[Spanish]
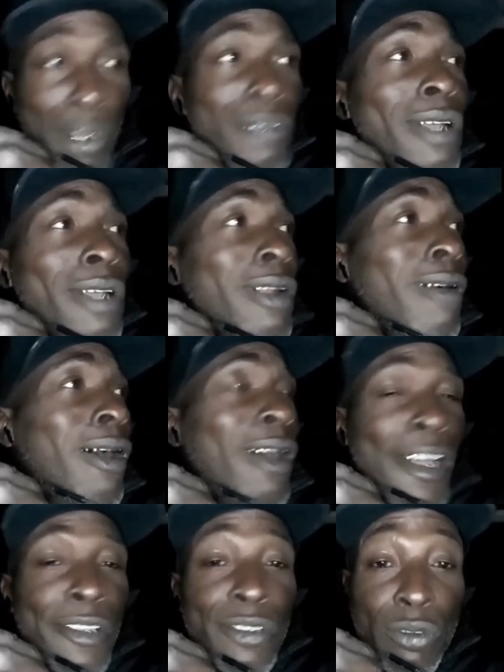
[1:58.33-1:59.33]
Ponte a
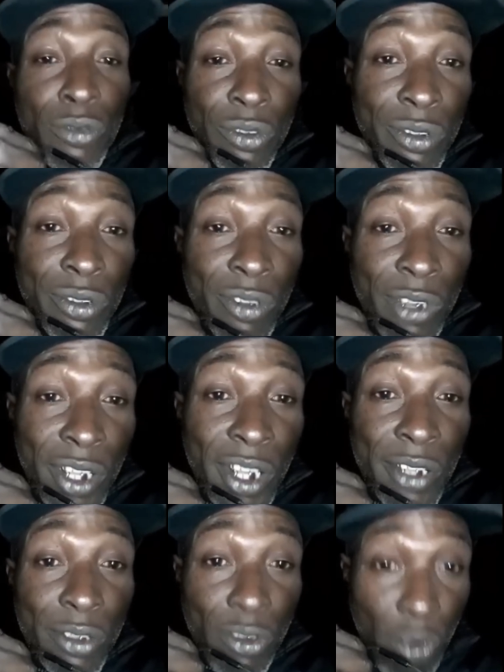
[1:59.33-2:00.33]
trabajar.
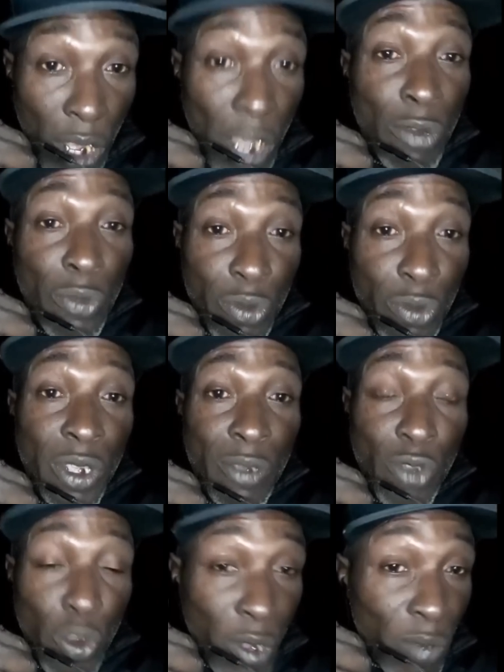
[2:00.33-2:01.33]
Oye, yo hago por
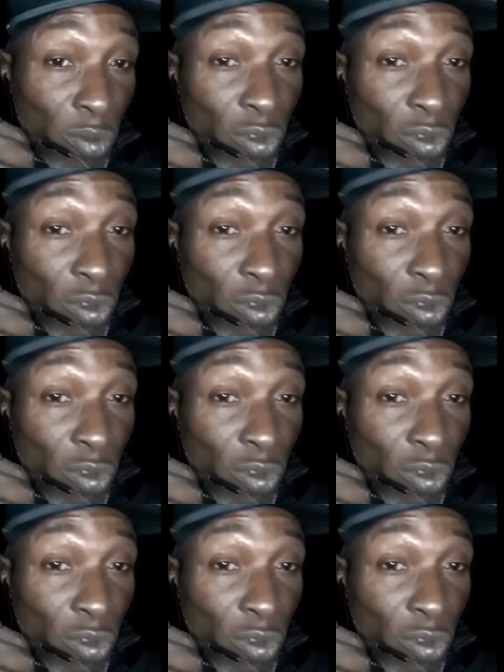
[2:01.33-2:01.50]
mí, yo me